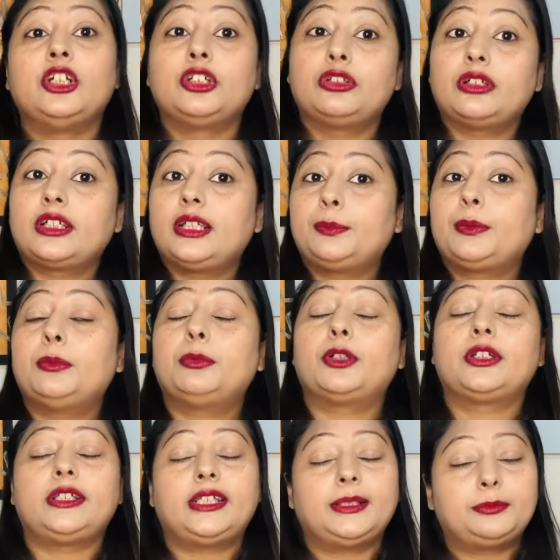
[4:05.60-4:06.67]
तो अगर आपका
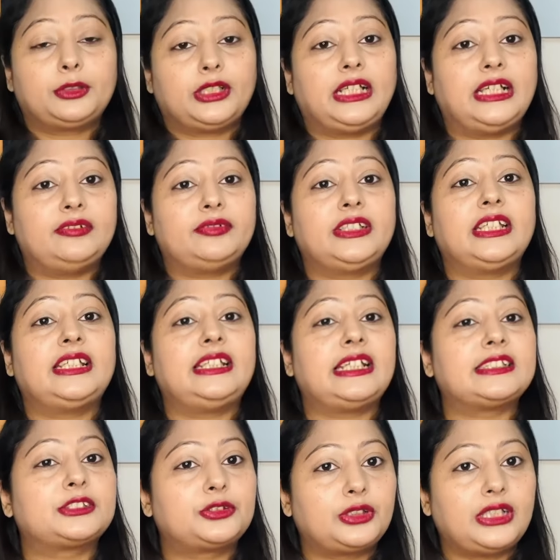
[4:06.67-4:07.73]
बॉडी टाइप थोड़ा हैवी है
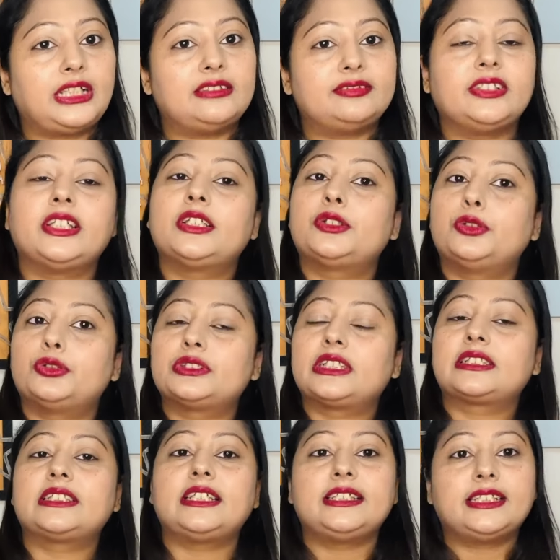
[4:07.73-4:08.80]
लेग्स थोड़े हैवी है तो हो
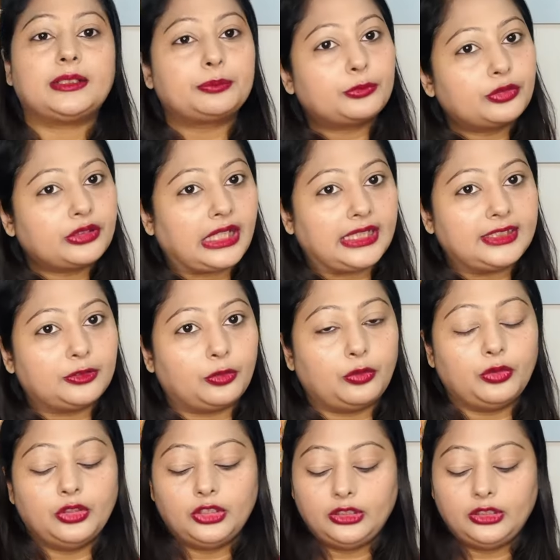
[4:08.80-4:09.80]
सकता है ये आपको टाइट हो